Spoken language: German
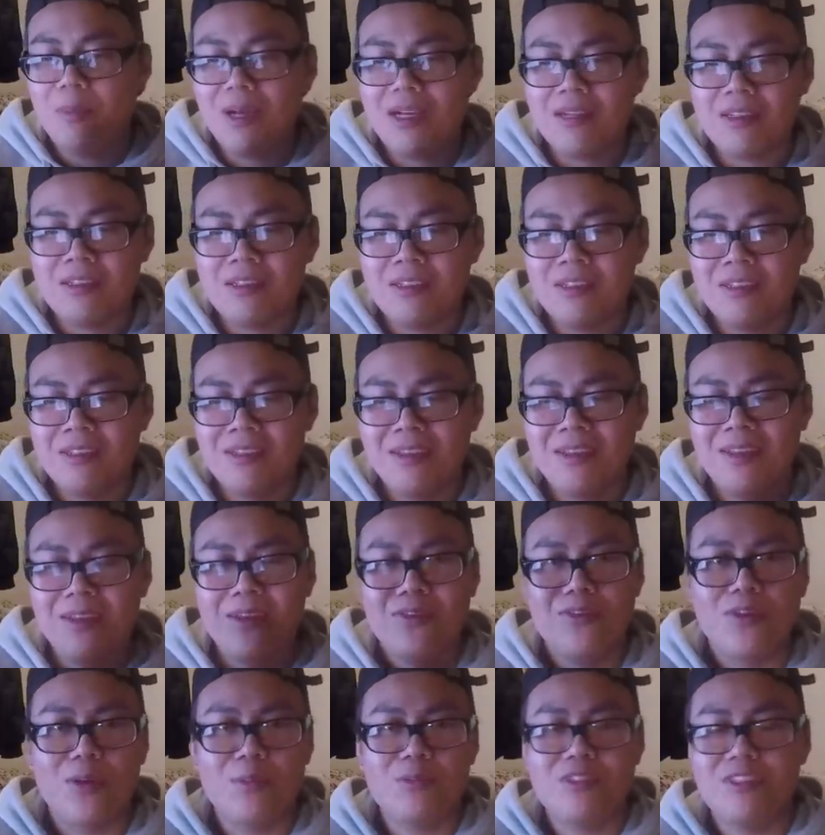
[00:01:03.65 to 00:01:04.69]
Max
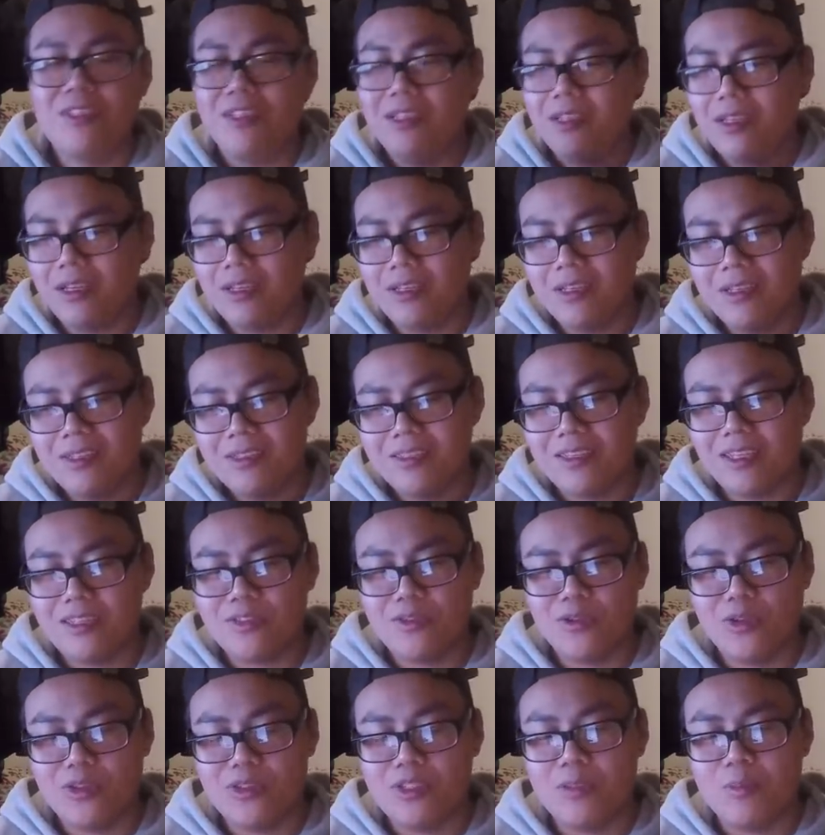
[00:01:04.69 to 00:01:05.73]
vom C-Day,
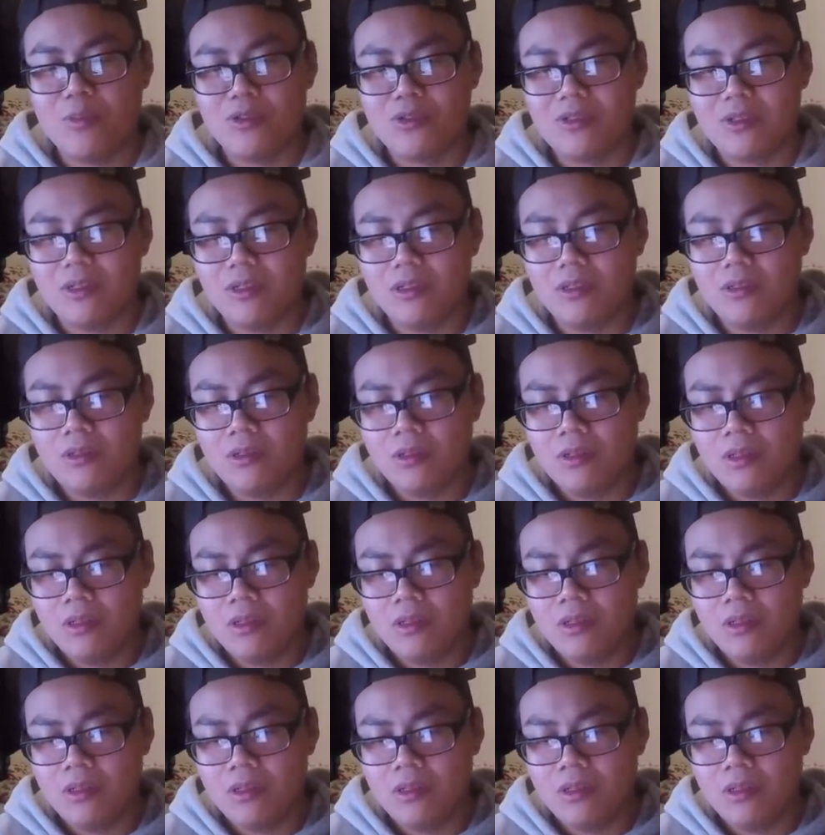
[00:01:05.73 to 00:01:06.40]
96%.